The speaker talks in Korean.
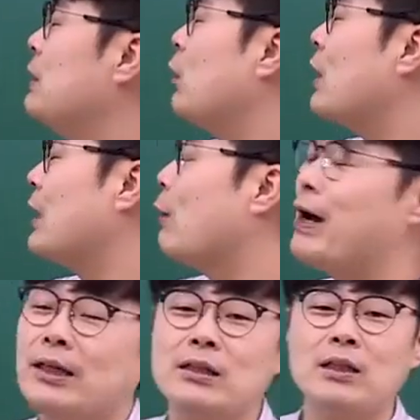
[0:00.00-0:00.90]
이렇게 나와
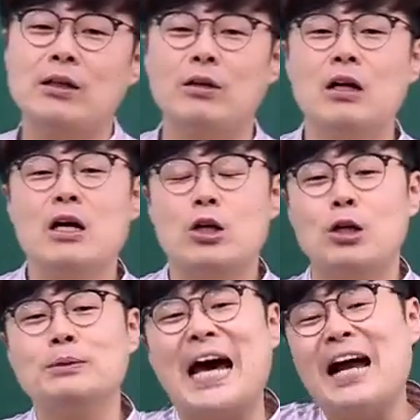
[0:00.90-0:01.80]
있는데요.
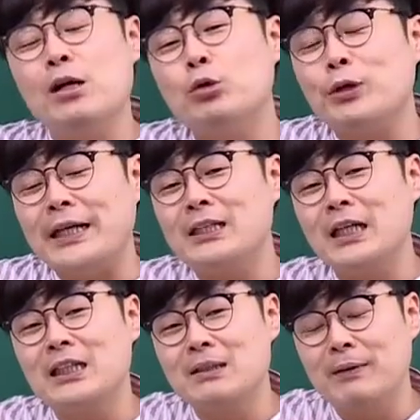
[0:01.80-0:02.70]
여러분 알고
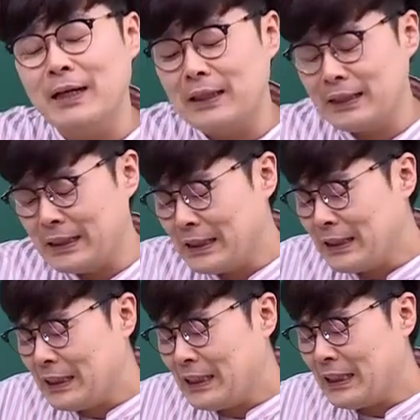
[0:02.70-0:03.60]
계시겠지만
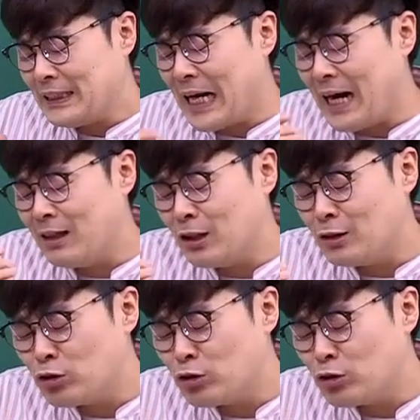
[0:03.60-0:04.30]
이 작년